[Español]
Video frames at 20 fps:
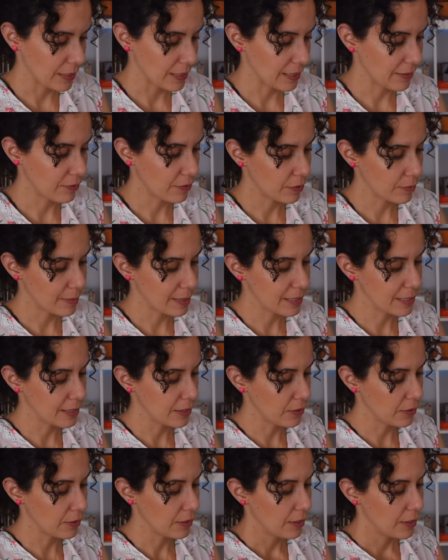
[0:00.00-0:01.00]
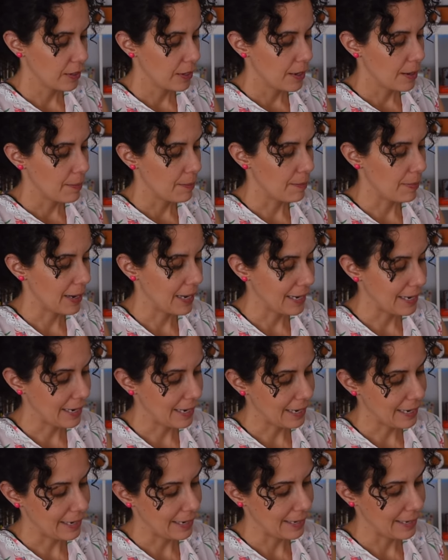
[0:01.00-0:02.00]
una transformación
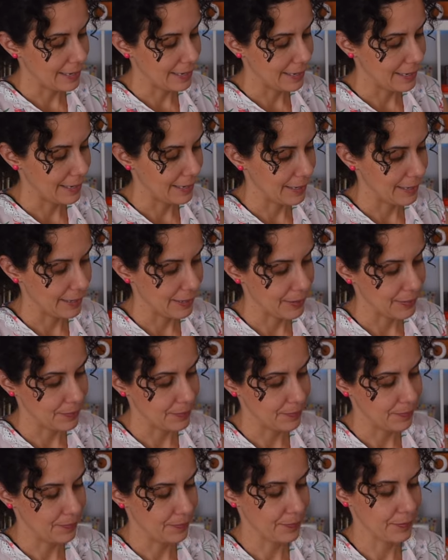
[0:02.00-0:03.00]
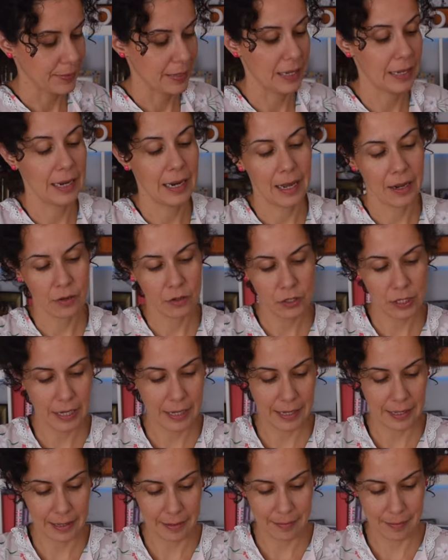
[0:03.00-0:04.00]
para eh, que las
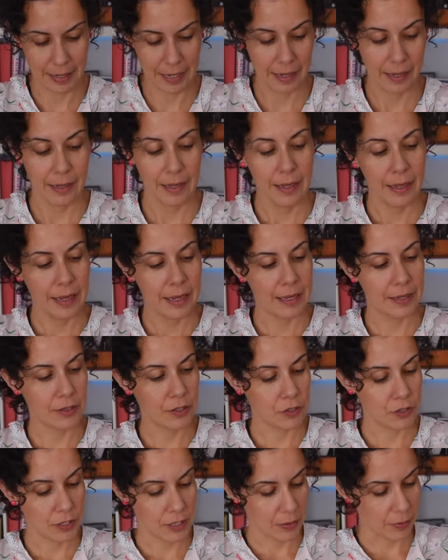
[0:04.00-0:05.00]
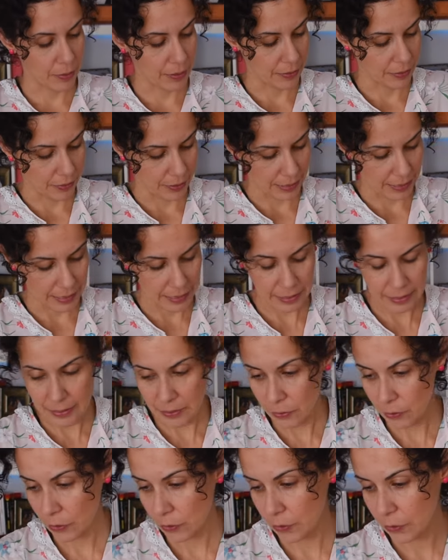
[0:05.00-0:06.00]
cosas queden bien. Entonces bueno,
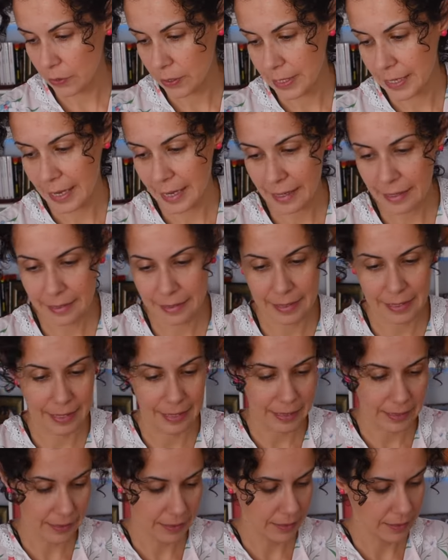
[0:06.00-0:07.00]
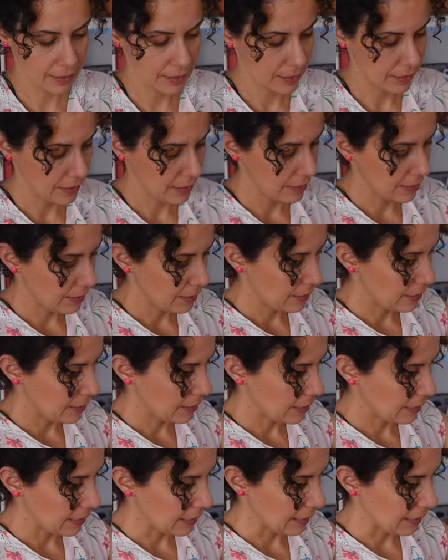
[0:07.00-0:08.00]
estos dos ya están,
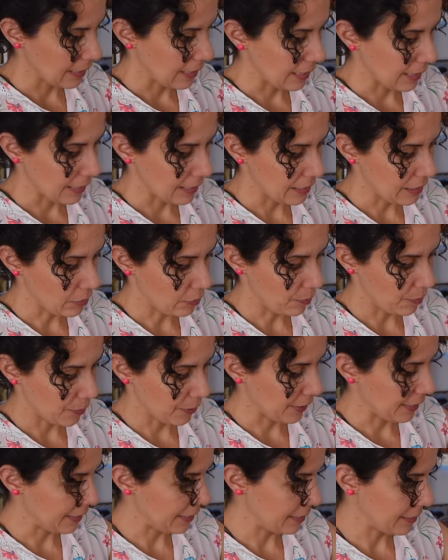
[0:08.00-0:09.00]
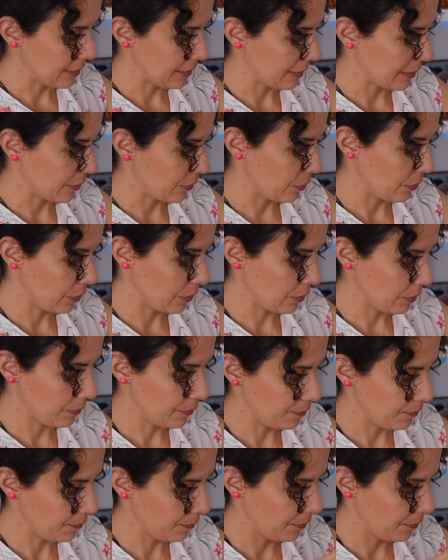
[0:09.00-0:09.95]
quedarán hilos por ahí seguro.